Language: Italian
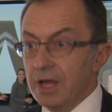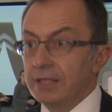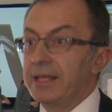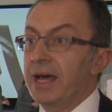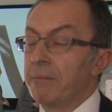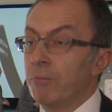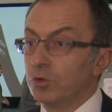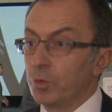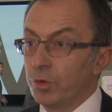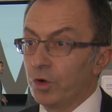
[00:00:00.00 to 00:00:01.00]
dare
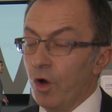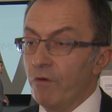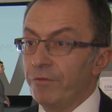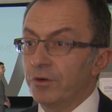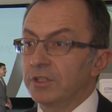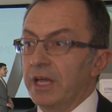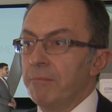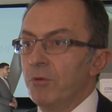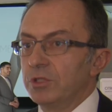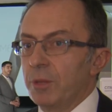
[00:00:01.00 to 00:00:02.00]
molto più comfort e
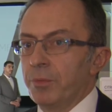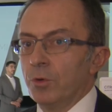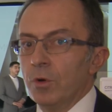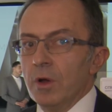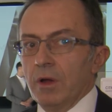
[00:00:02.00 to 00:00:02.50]
molto più